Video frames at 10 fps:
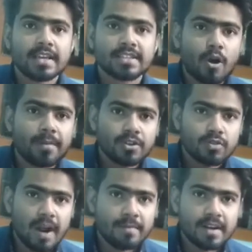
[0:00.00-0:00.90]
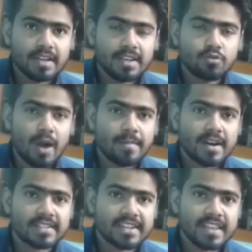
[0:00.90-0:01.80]
তো সব কিছুর আপডেট কিন্তু
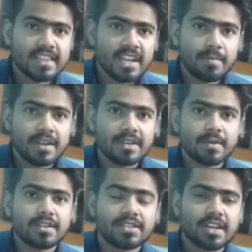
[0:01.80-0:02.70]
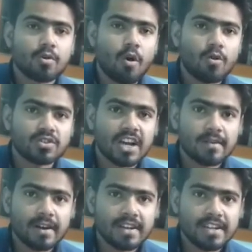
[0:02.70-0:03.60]
আপনারা সেখান থেকেই পেয়ে যাবেন যে কখন
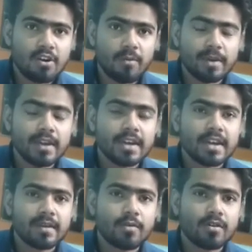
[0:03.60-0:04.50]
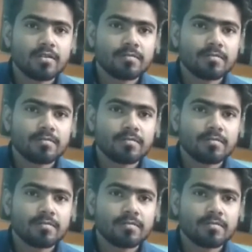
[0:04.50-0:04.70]
সার্ভার ঠিক হবে এবং